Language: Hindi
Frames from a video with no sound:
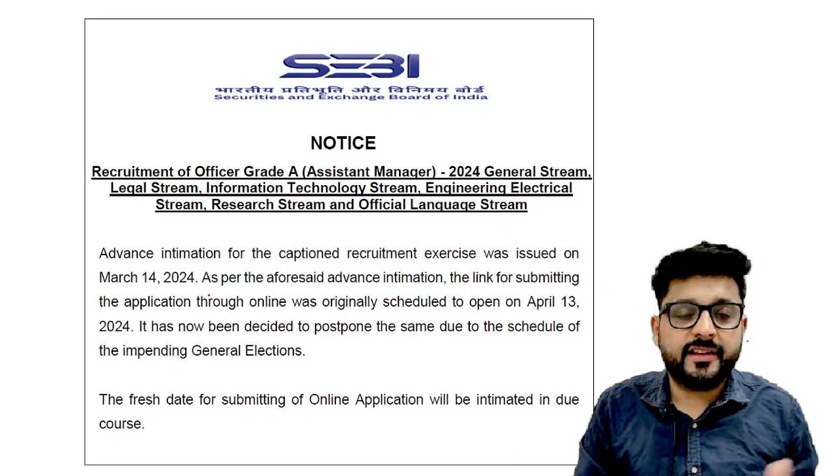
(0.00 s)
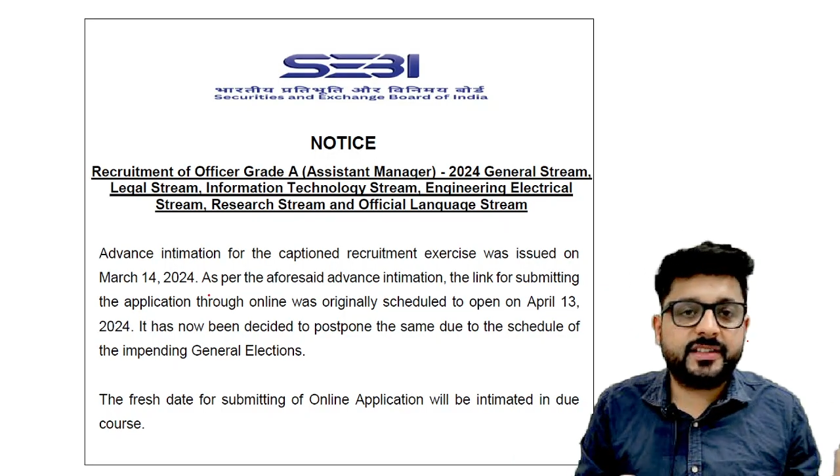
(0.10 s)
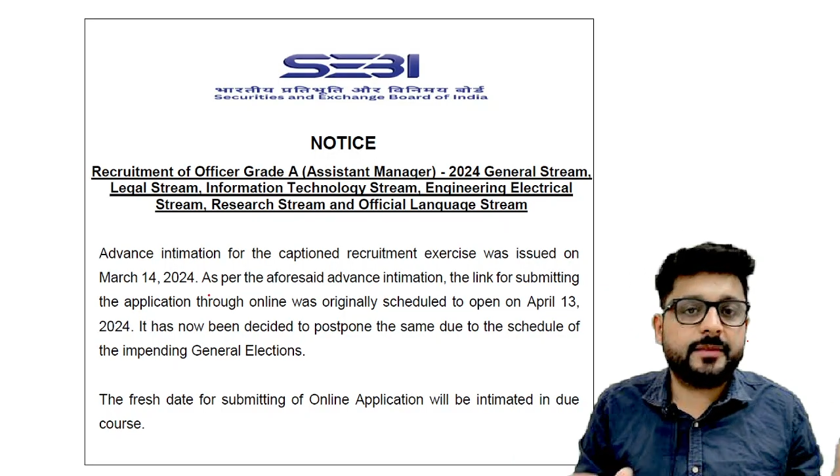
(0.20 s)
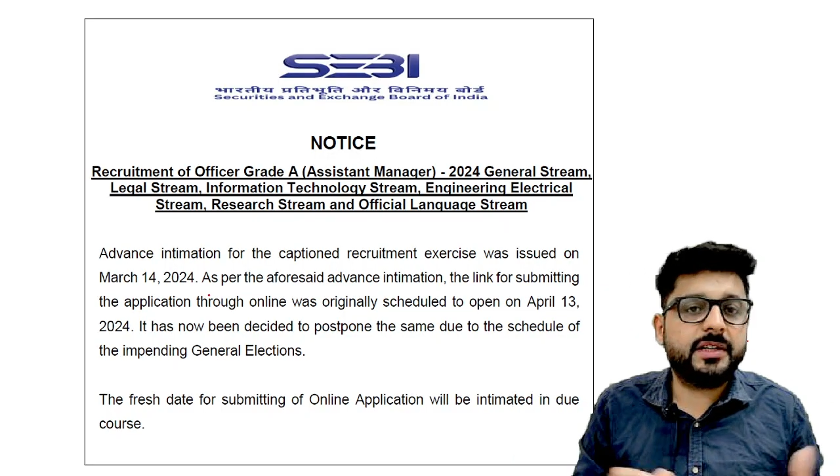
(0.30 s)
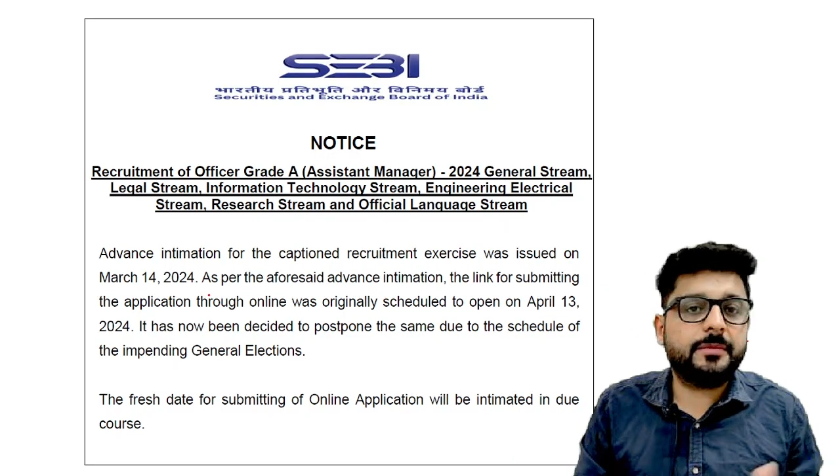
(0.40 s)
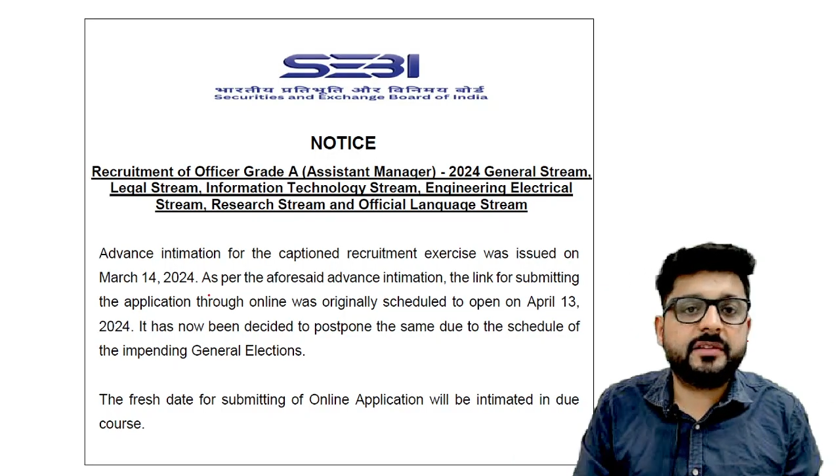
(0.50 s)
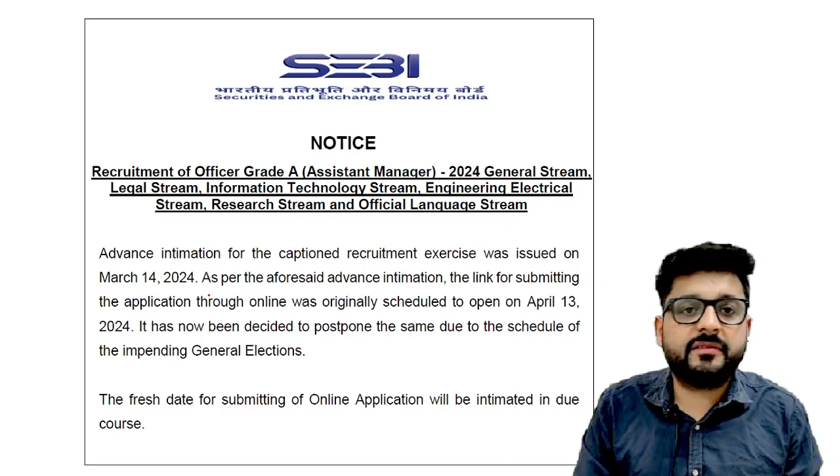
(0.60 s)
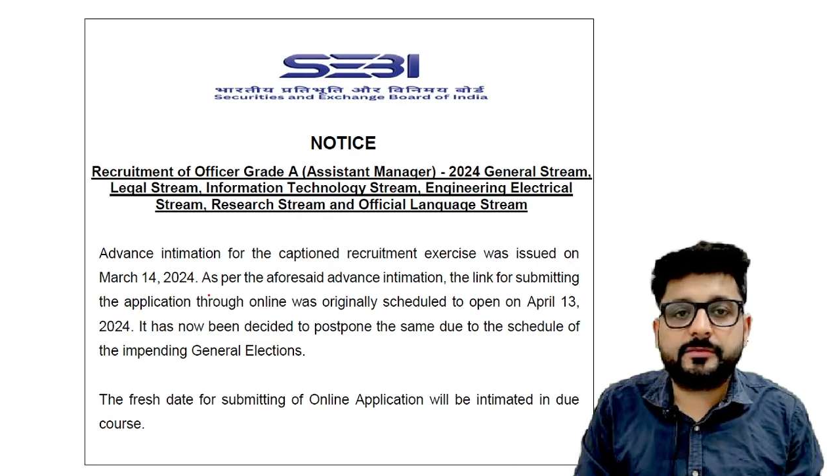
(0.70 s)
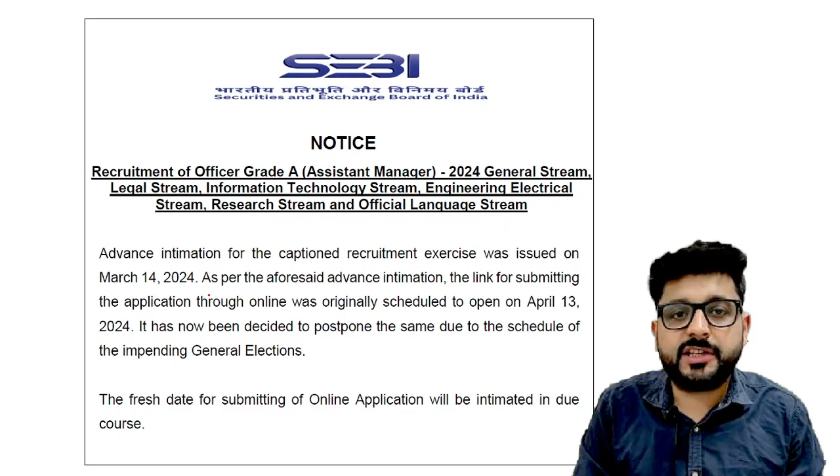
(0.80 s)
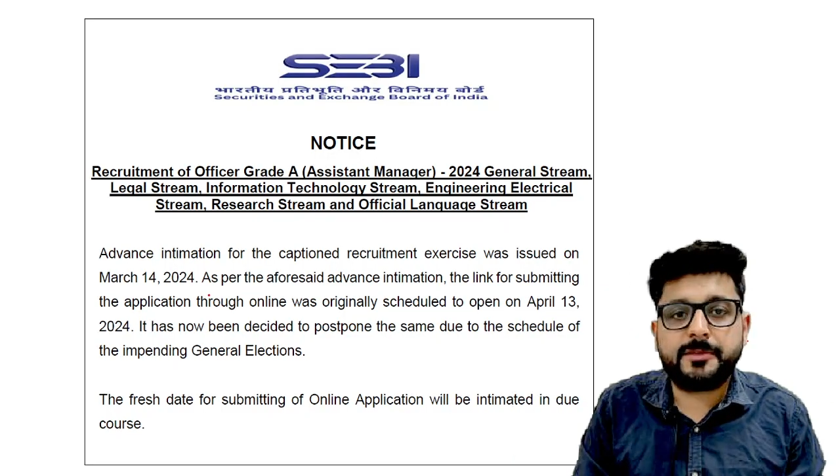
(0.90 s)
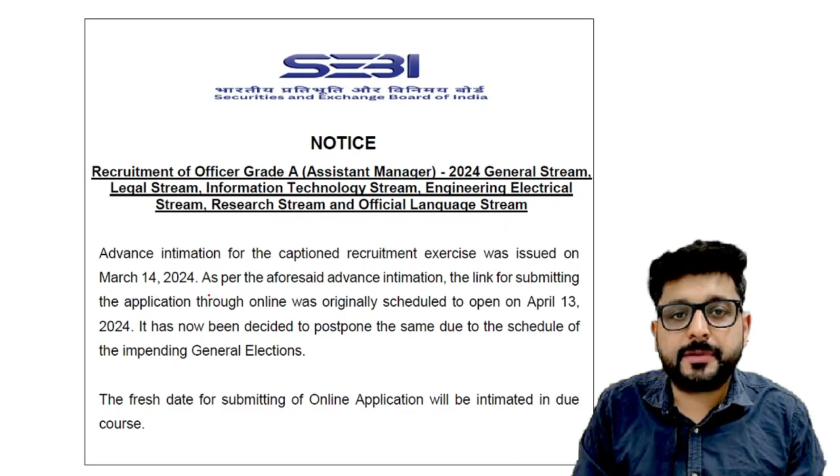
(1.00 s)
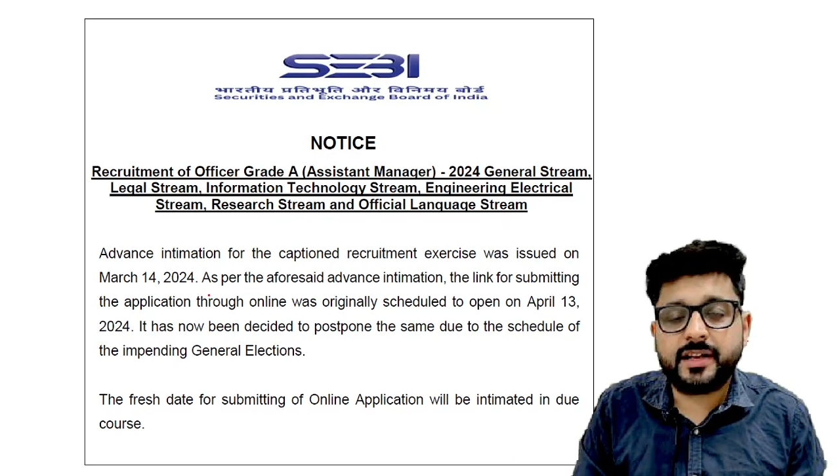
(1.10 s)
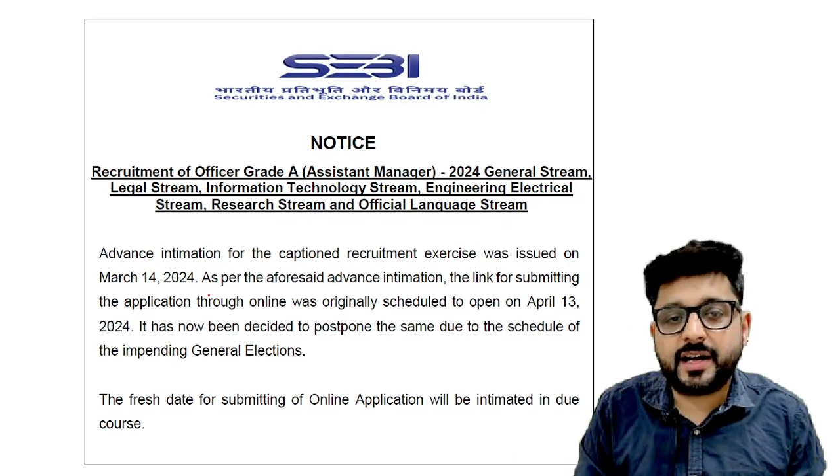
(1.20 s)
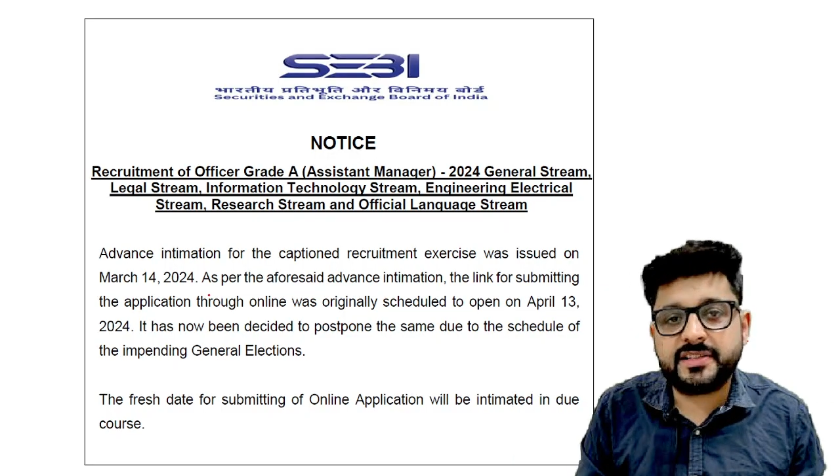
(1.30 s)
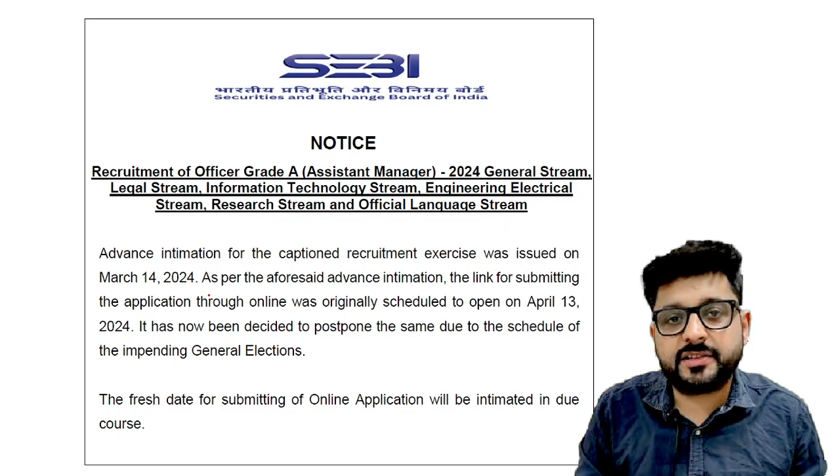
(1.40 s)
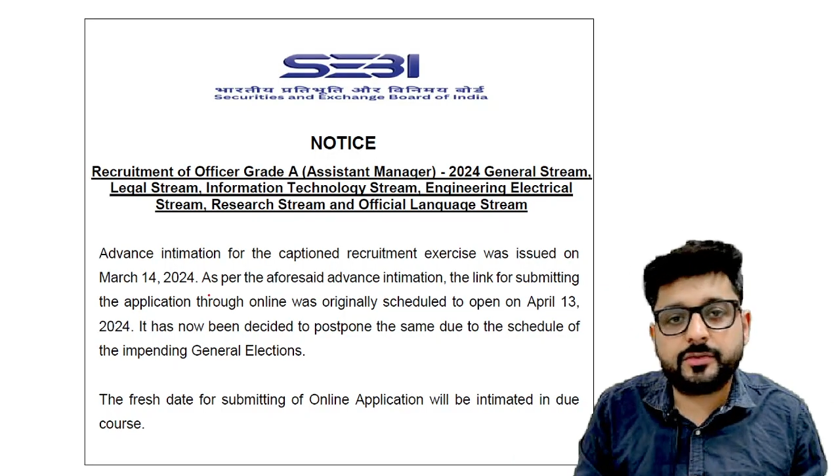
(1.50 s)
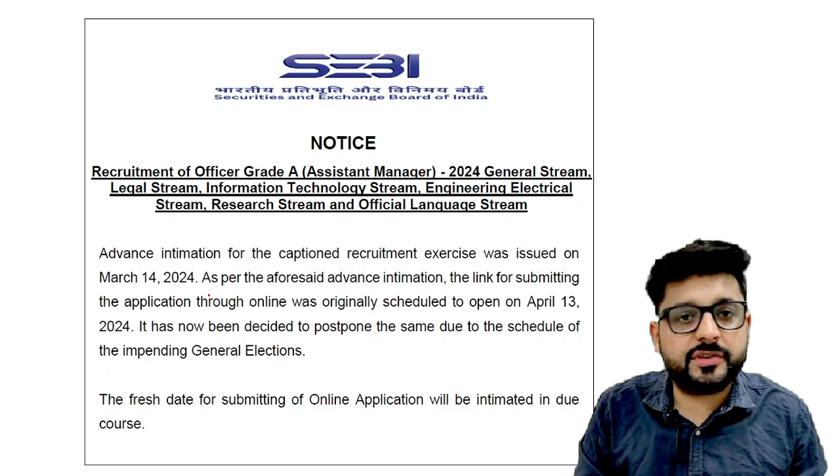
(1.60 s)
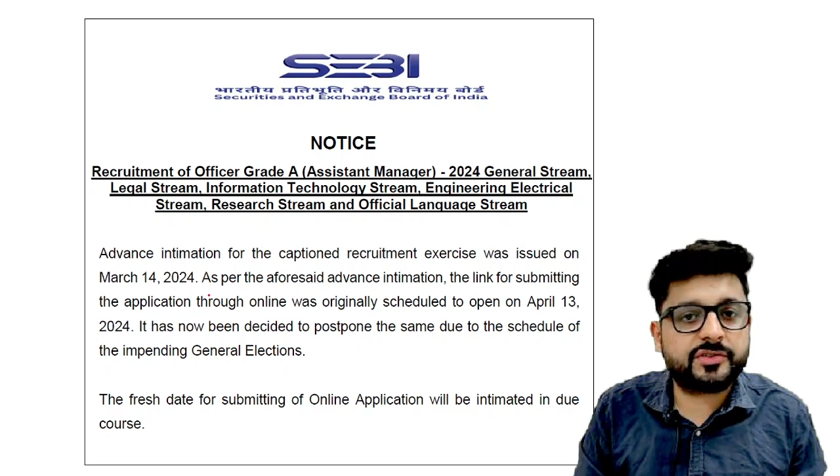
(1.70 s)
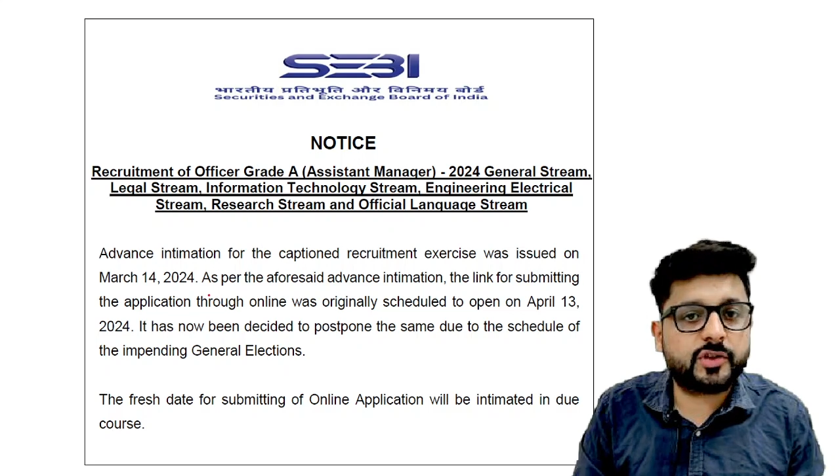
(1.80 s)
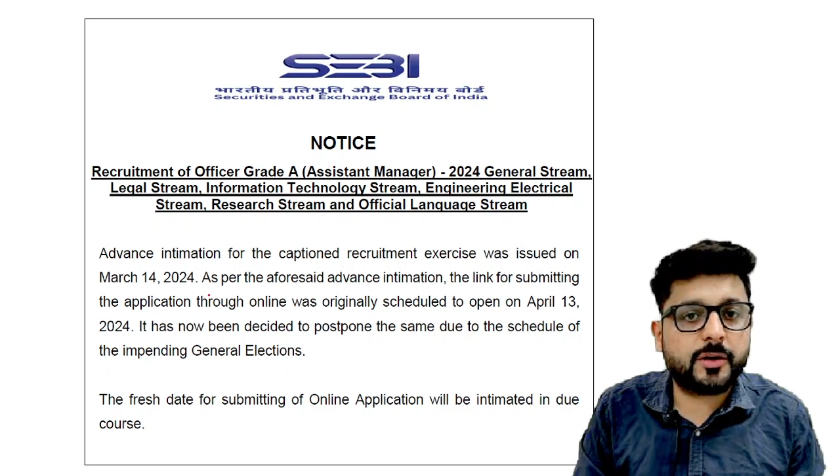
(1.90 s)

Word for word: सेबी ने अपनी वेबसाइट पर आज एक नोटिस को